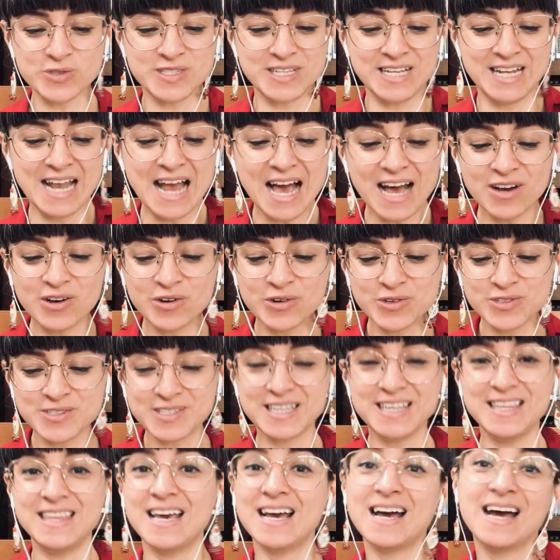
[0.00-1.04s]
y lagos
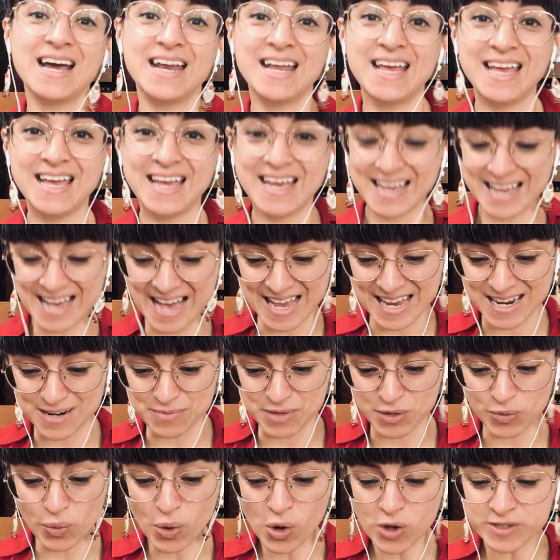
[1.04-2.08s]
y dejaré caer
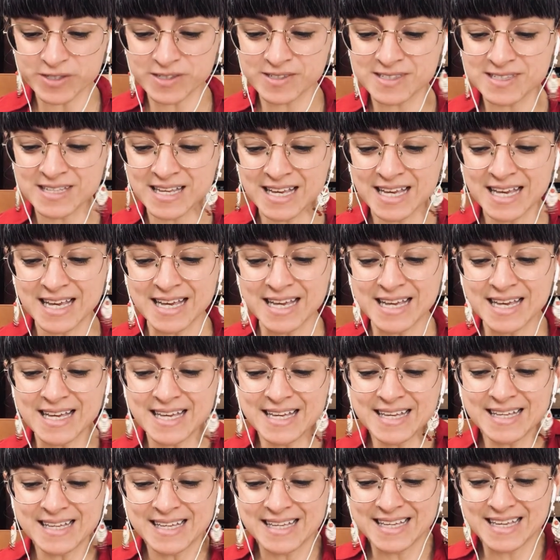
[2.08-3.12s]
mi voz,
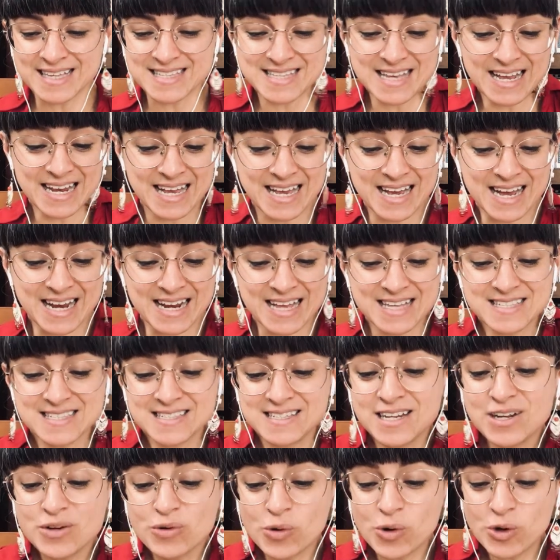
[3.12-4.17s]
que se alejará en
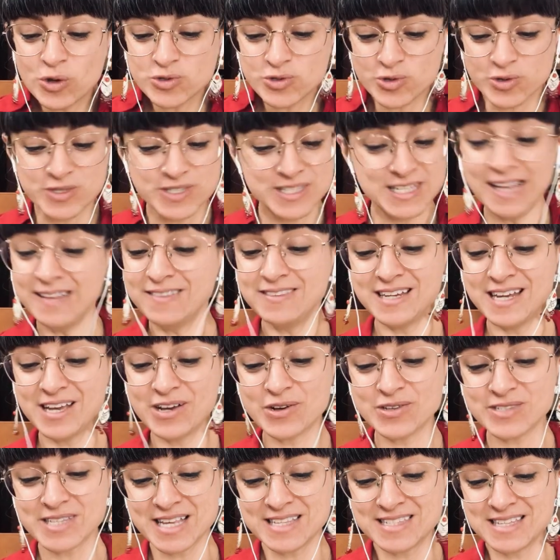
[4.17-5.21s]
círculos
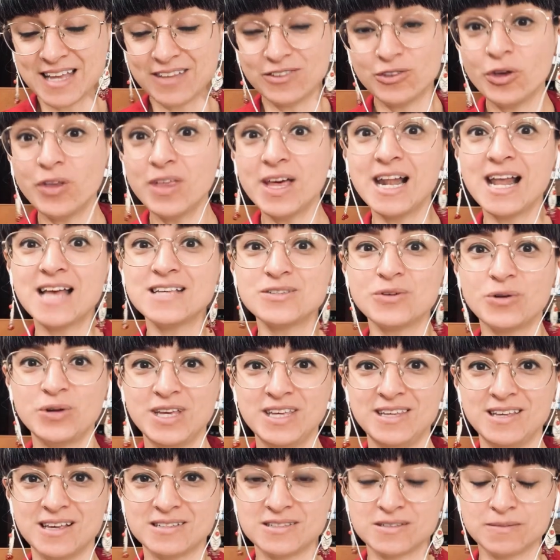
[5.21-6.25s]
concéntricos hacia todas las
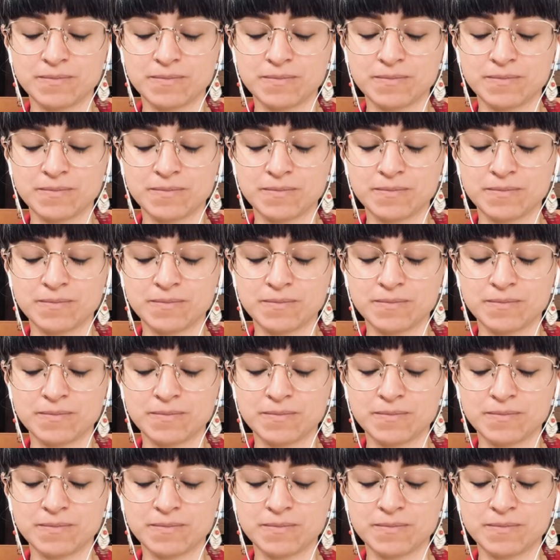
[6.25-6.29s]
orillas.